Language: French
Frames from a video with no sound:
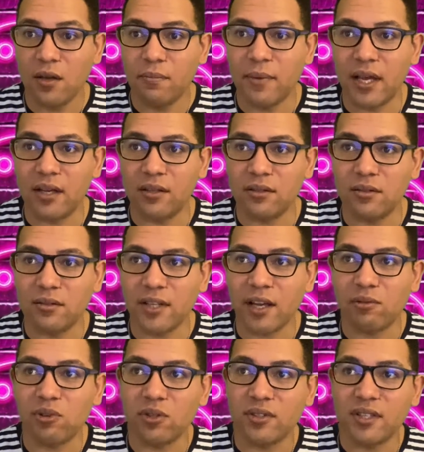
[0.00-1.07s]
ben, d'un
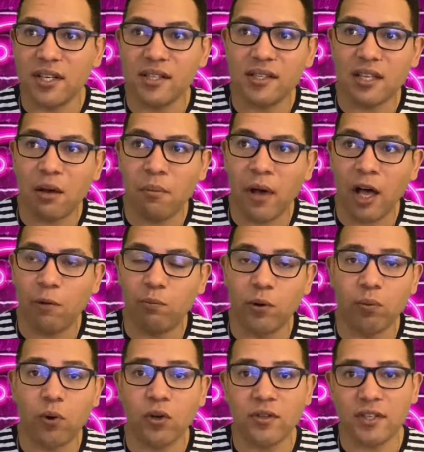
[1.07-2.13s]
côté, ça m'a un
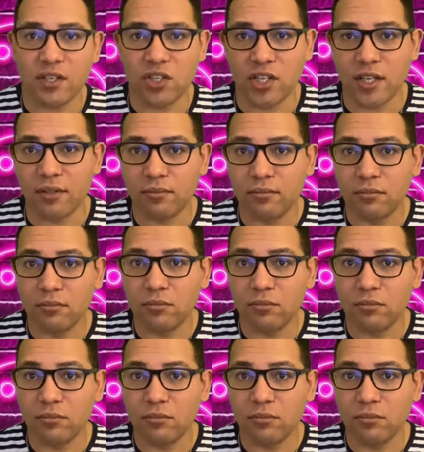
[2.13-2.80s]
peu protégée,